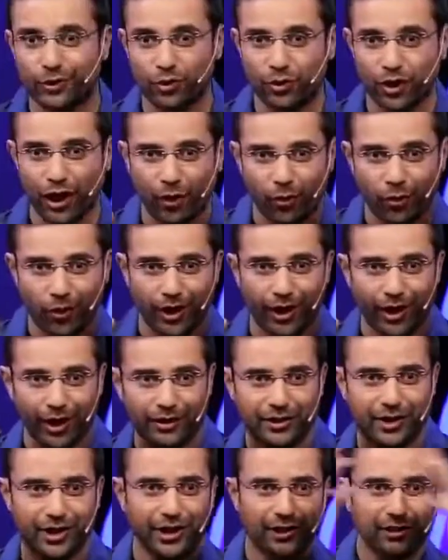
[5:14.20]
तो क्या हो रहा है
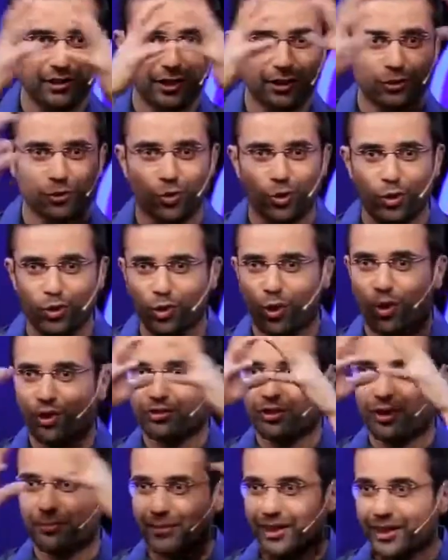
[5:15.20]
अंदर ही अंदर दोनों
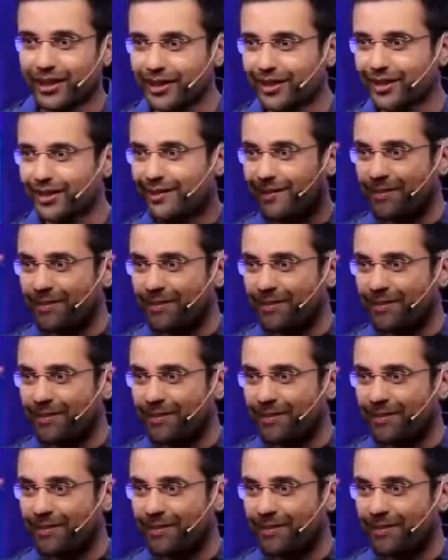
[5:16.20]
थॉट्स आपके